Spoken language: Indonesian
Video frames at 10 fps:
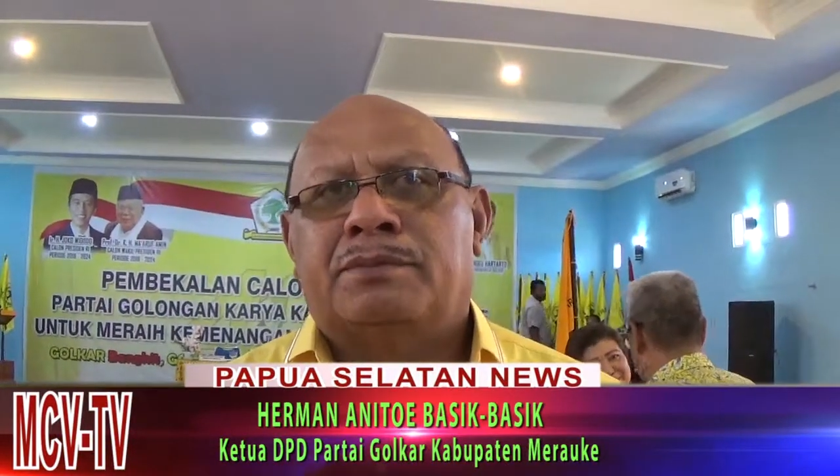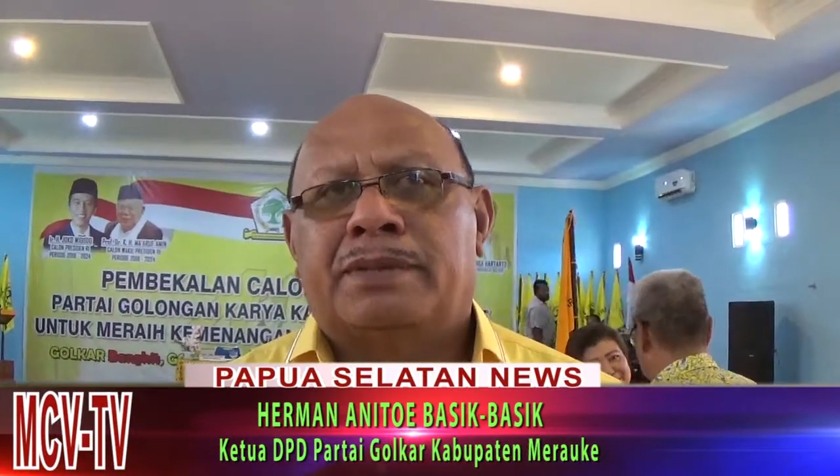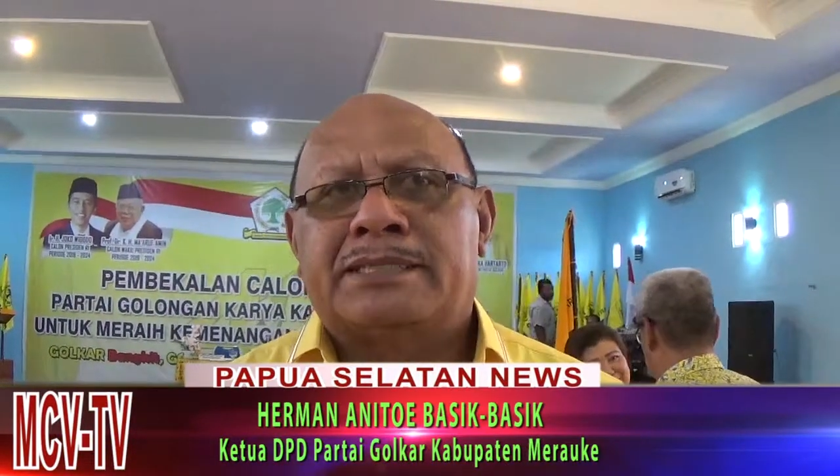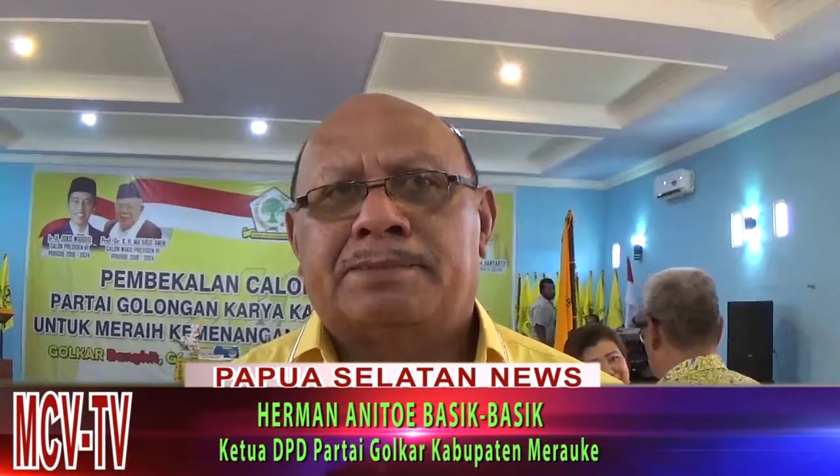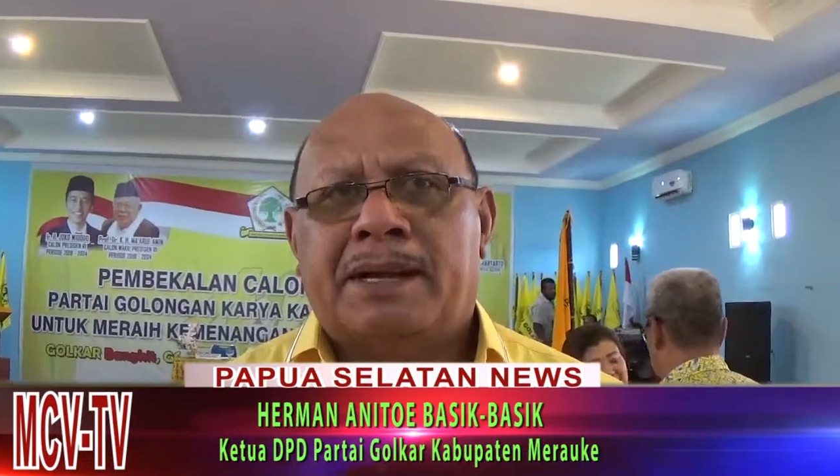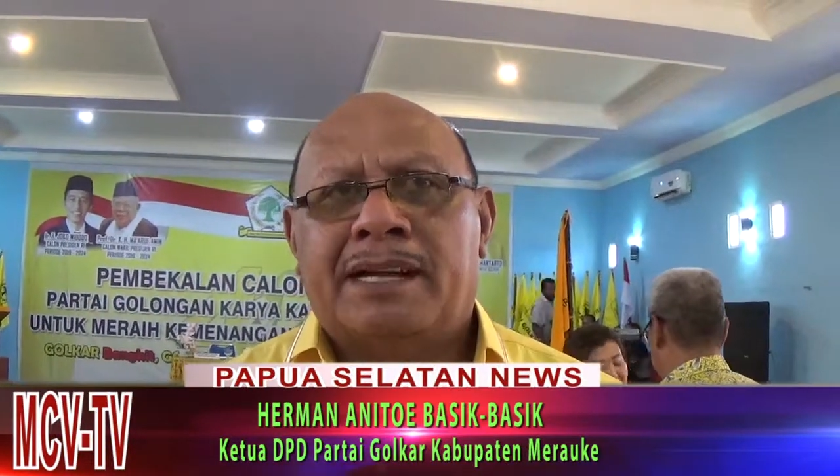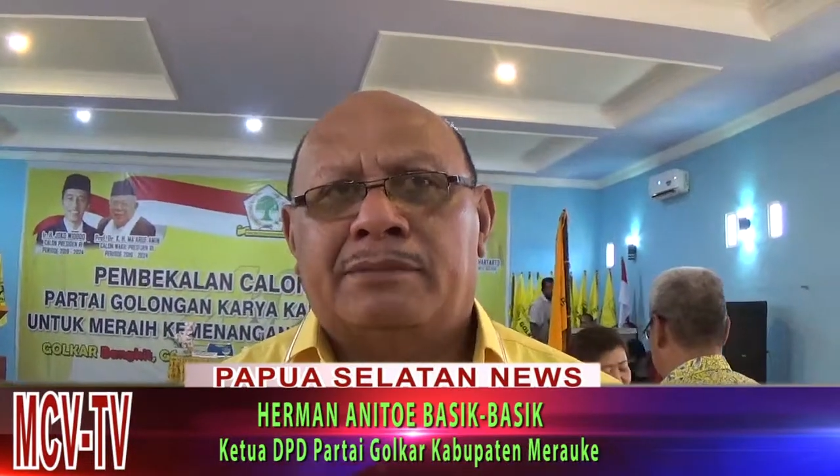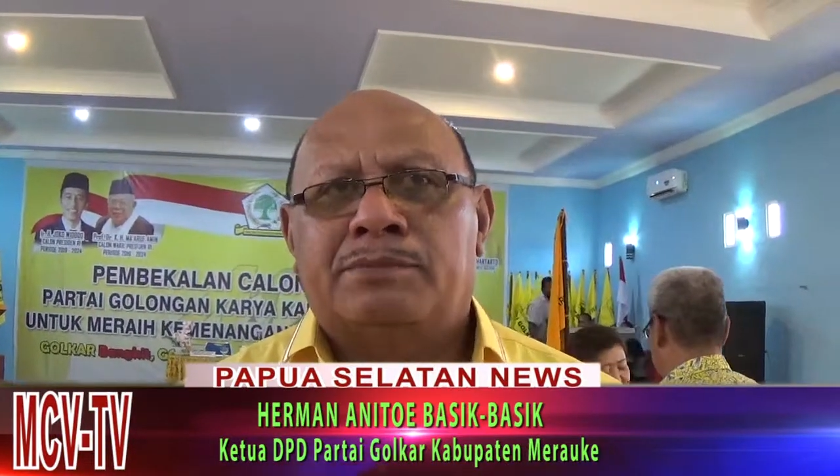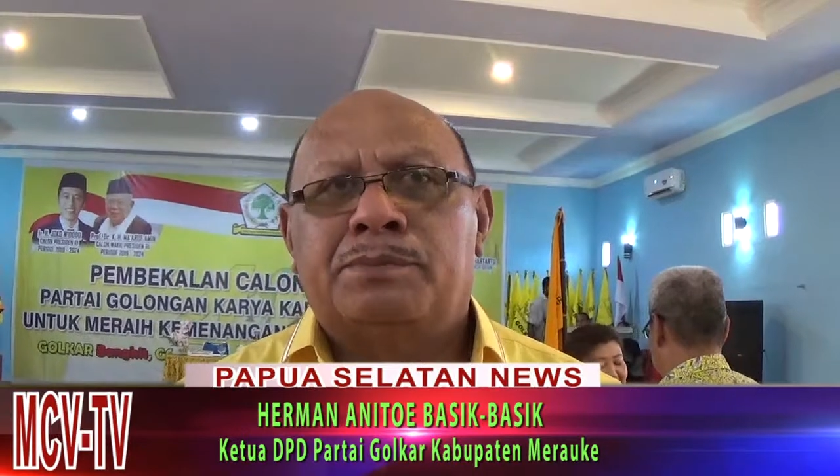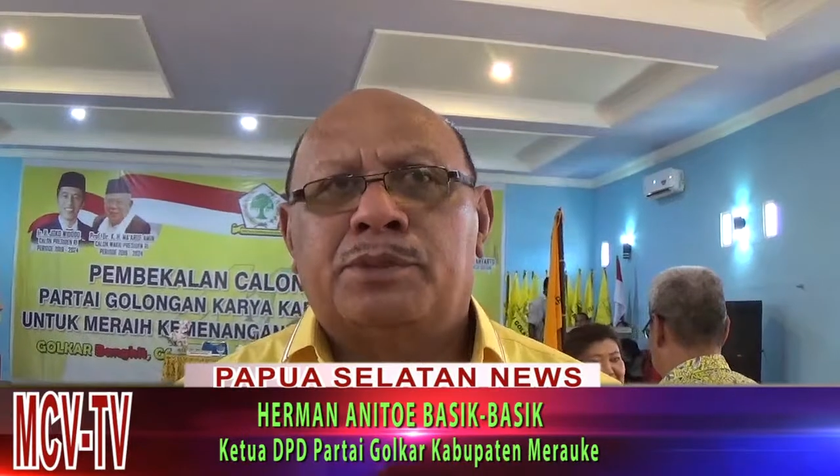bersepakat
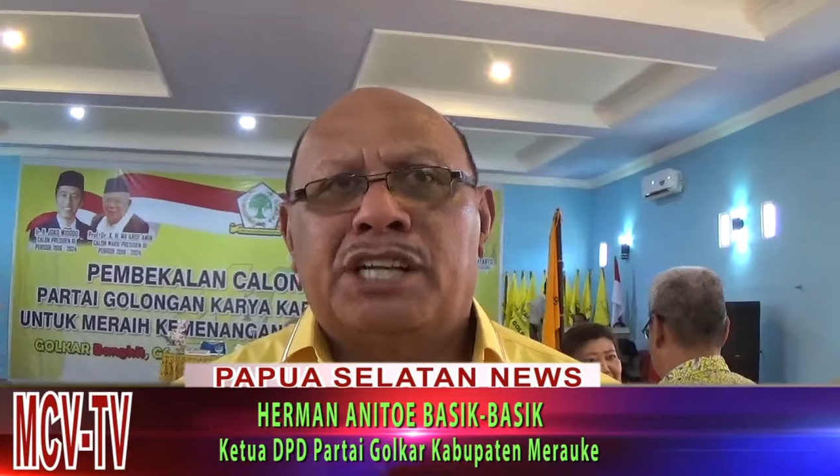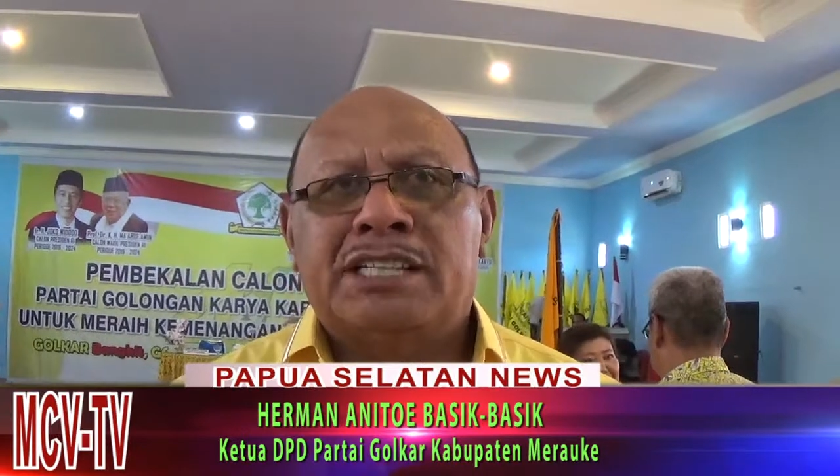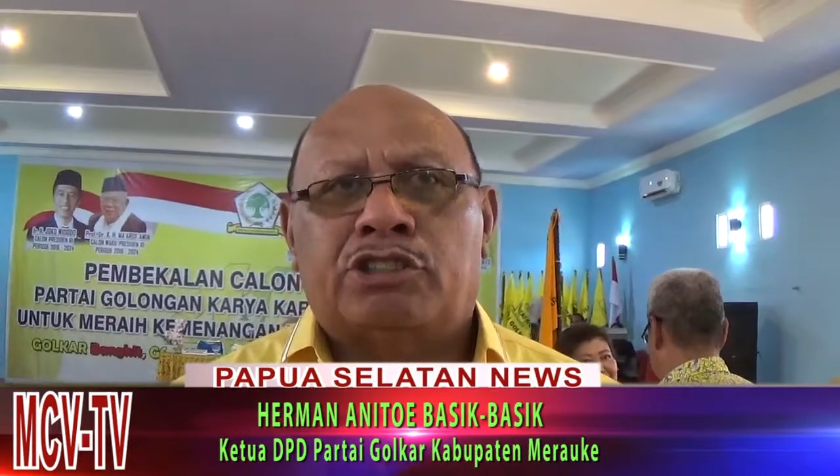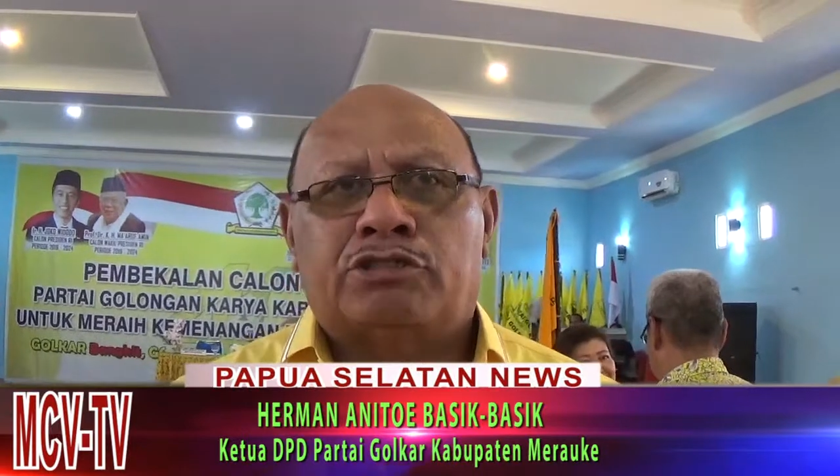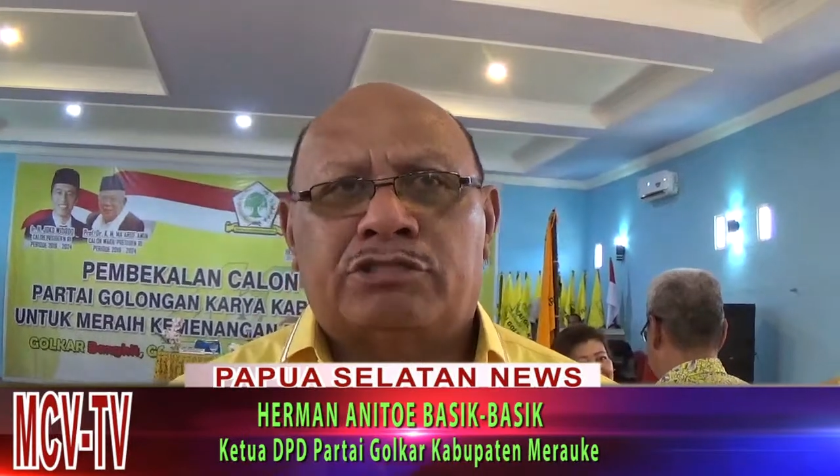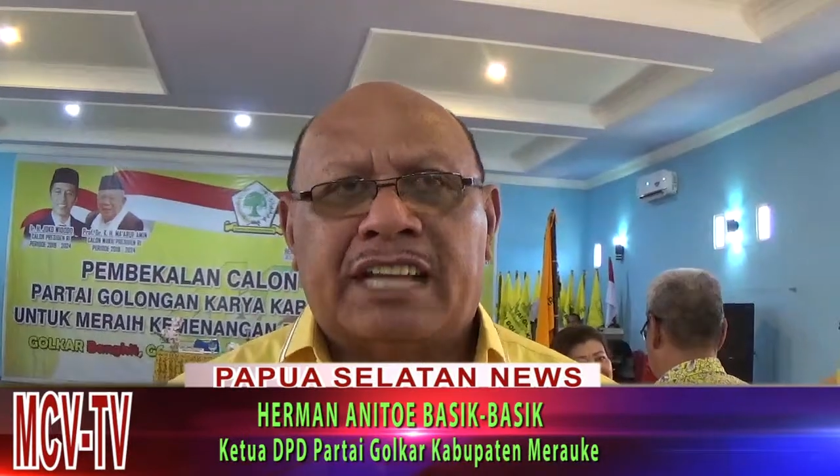mempunyai suatu